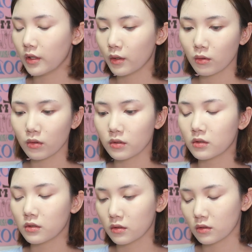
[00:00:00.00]

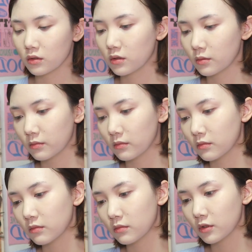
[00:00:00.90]
에어컨을 지금
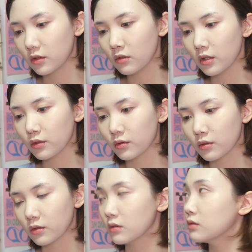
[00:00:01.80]

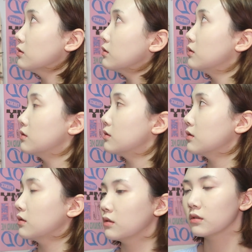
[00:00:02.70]
틀어놨어요.
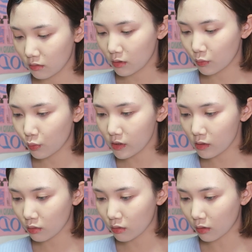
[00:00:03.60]
근데
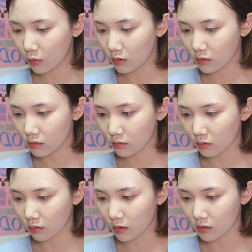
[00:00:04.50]
왜 더
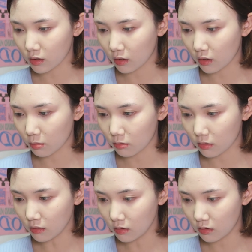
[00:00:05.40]
더워지는 것 같지
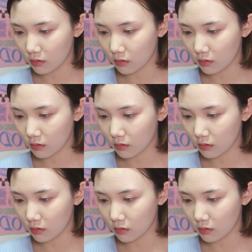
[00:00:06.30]
아까보다?